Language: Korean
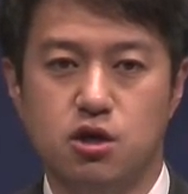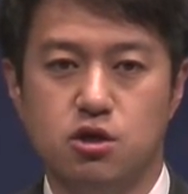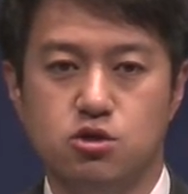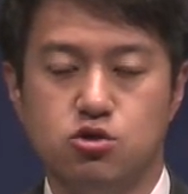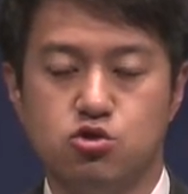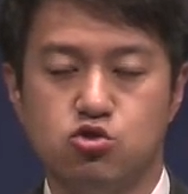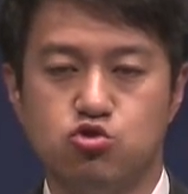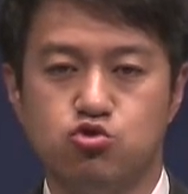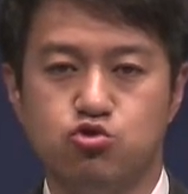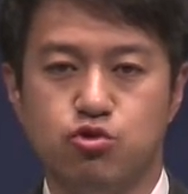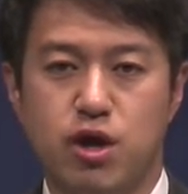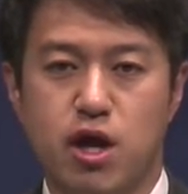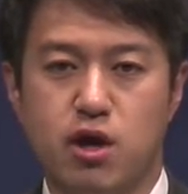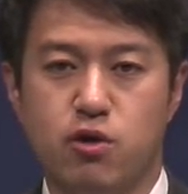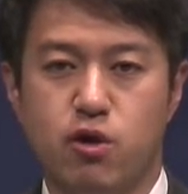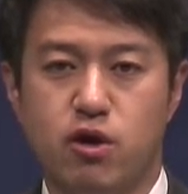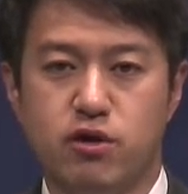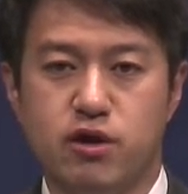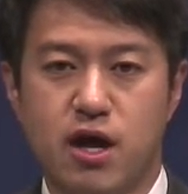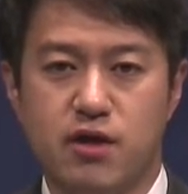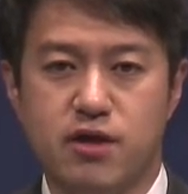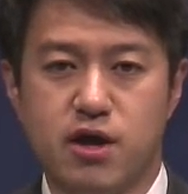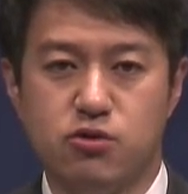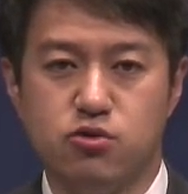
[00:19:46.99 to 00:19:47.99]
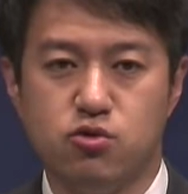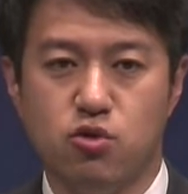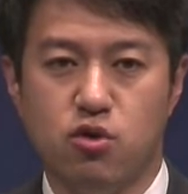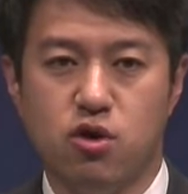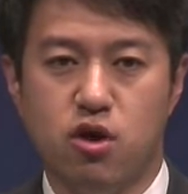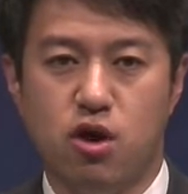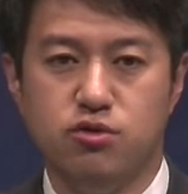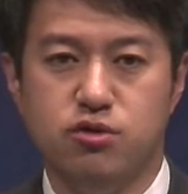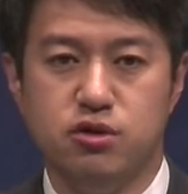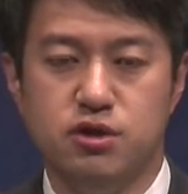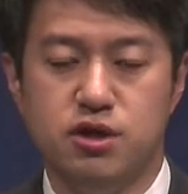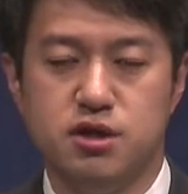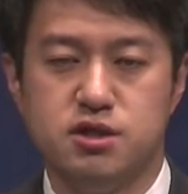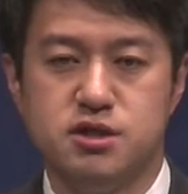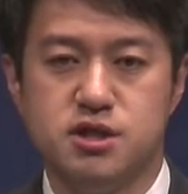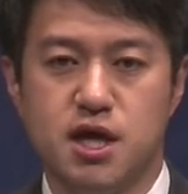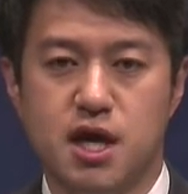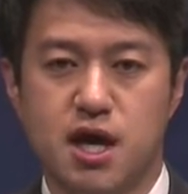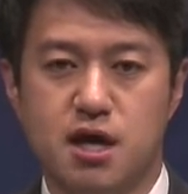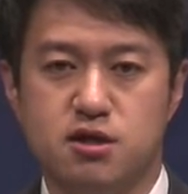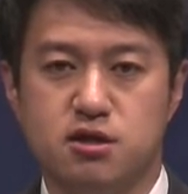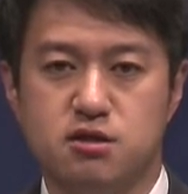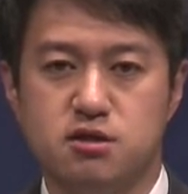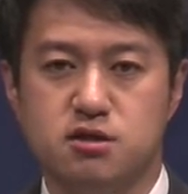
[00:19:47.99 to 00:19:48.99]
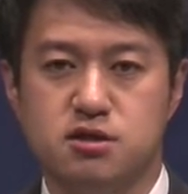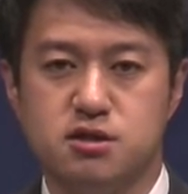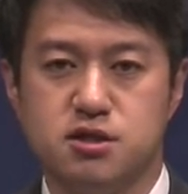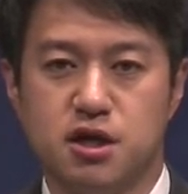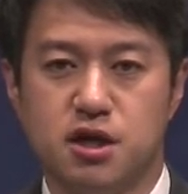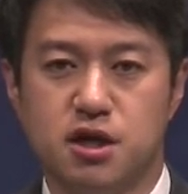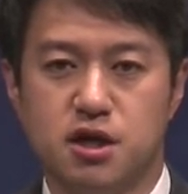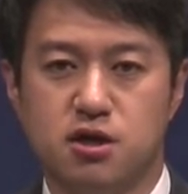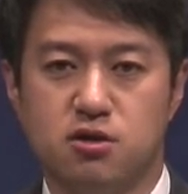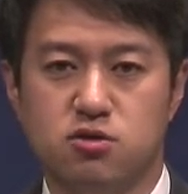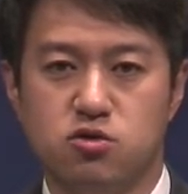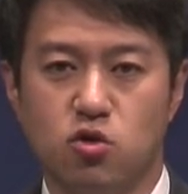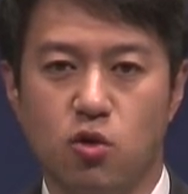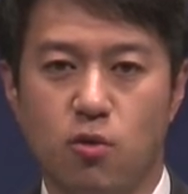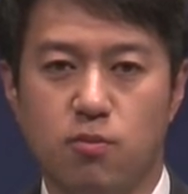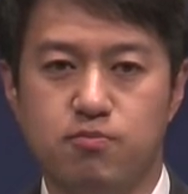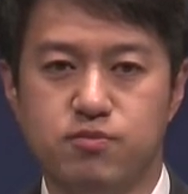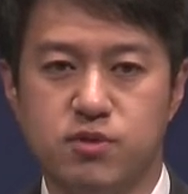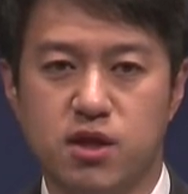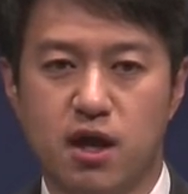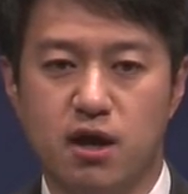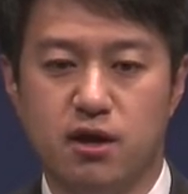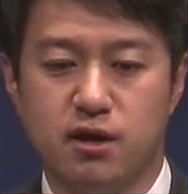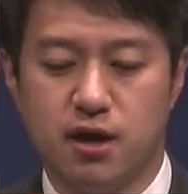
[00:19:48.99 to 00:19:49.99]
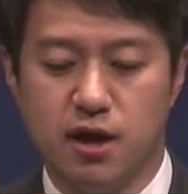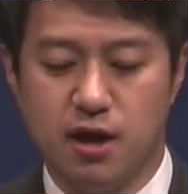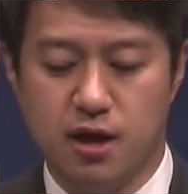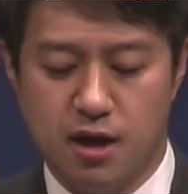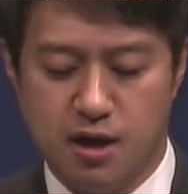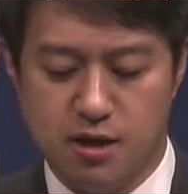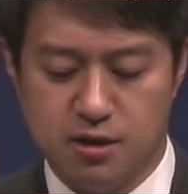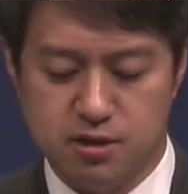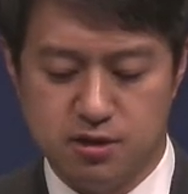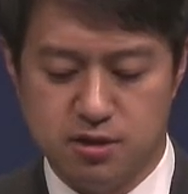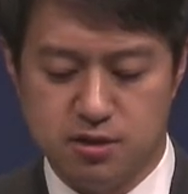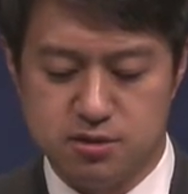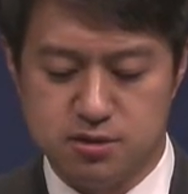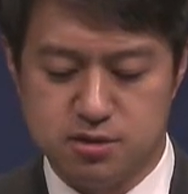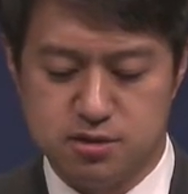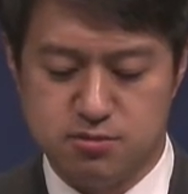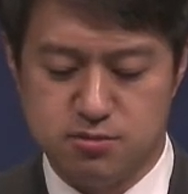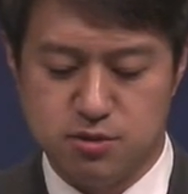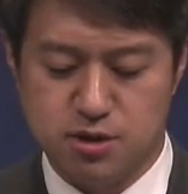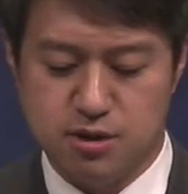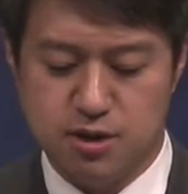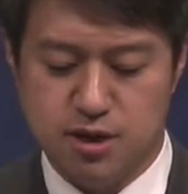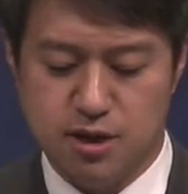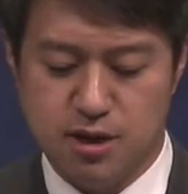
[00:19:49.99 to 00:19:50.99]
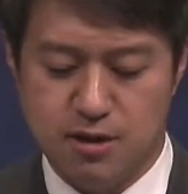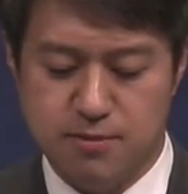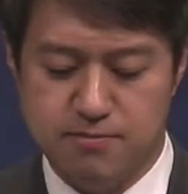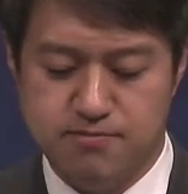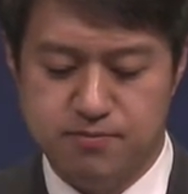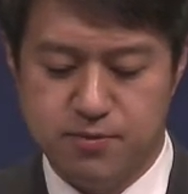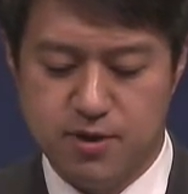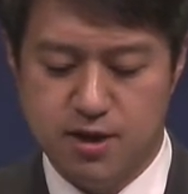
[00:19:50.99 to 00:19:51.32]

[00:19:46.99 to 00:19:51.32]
수행원 하나도 거느리지 않은 채 놉당에 이르렀습니다.